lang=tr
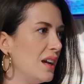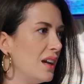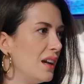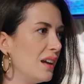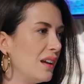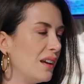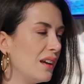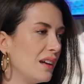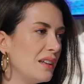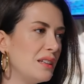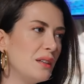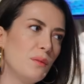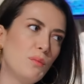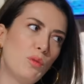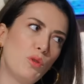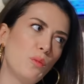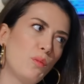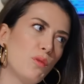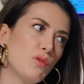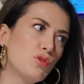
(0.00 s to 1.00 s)
Ee, hani
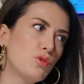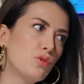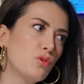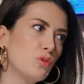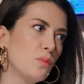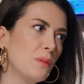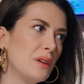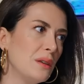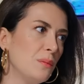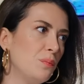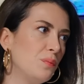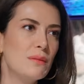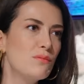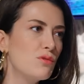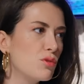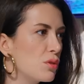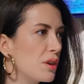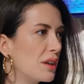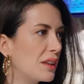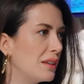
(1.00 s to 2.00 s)
böyle boş durmayıp
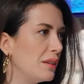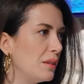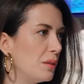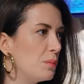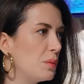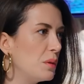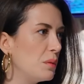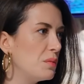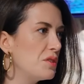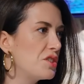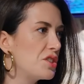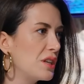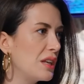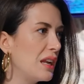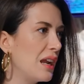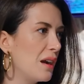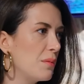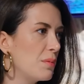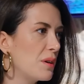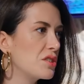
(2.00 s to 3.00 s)
sürekli bir, bir
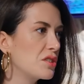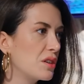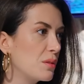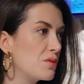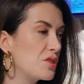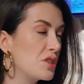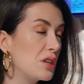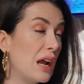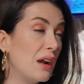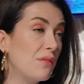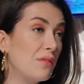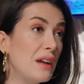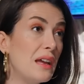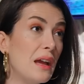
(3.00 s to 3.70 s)
şeyler, başka bir şeyler falan.